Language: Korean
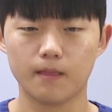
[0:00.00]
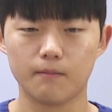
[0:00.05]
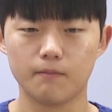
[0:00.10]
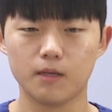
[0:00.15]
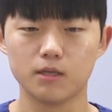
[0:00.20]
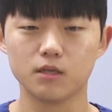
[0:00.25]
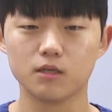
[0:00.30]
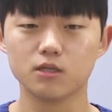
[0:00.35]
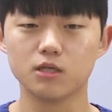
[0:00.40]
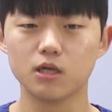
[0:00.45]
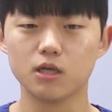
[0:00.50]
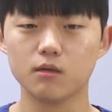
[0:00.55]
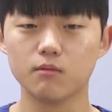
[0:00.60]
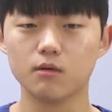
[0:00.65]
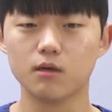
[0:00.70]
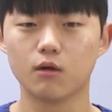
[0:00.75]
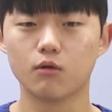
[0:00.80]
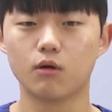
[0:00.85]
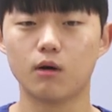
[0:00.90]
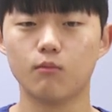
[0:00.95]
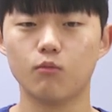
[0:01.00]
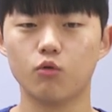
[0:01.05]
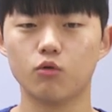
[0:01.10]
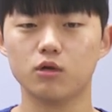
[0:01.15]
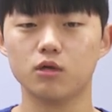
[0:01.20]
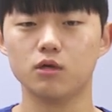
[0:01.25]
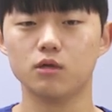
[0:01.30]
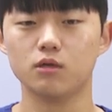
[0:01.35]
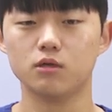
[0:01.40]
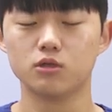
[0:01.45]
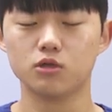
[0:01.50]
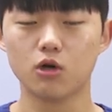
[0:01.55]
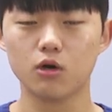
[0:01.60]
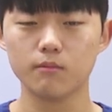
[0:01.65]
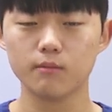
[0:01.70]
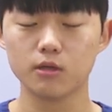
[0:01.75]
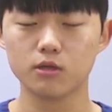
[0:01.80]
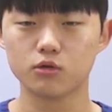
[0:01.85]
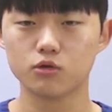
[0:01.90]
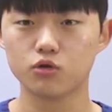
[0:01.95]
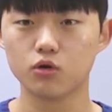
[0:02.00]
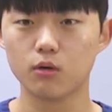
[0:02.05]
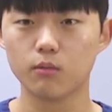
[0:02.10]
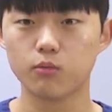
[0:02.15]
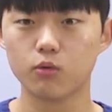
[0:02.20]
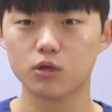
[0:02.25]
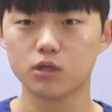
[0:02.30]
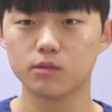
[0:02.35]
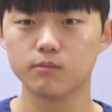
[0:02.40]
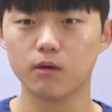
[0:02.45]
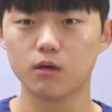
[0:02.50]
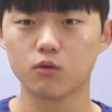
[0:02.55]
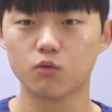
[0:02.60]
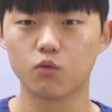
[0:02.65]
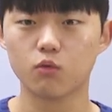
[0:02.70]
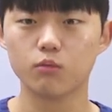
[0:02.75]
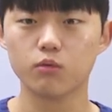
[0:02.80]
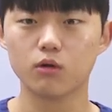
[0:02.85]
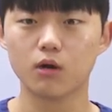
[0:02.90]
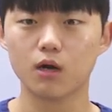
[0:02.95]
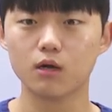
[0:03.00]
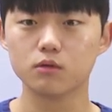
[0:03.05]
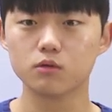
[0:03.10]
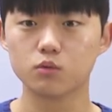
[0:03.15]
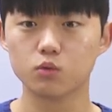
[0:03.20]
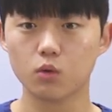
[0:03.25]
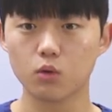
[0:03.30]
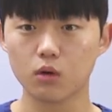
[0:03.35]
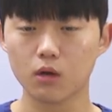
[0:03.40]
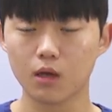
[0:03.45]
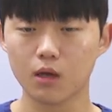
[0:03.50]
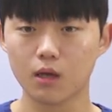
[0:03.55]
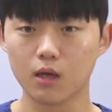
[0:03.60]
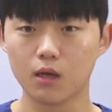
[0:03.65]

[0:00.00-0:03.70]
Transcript: 배상 책임이란 과목이 처음에는 쉬워 보이지만 공부를 할수록